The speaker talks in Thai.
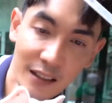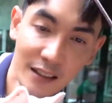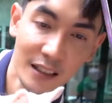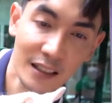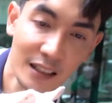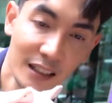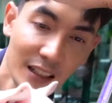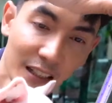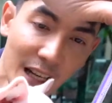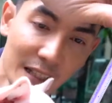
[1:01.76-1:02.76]
นี่
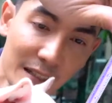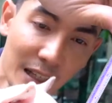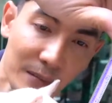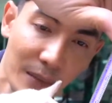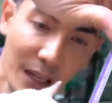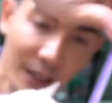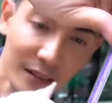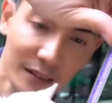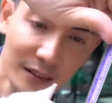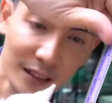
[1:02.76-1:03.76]
หน้าสั้นมาก
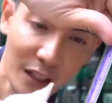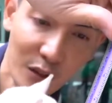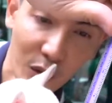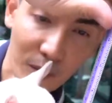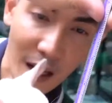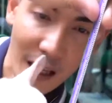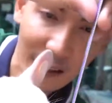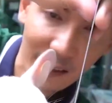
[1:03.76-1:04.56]
หน้าย่นมาก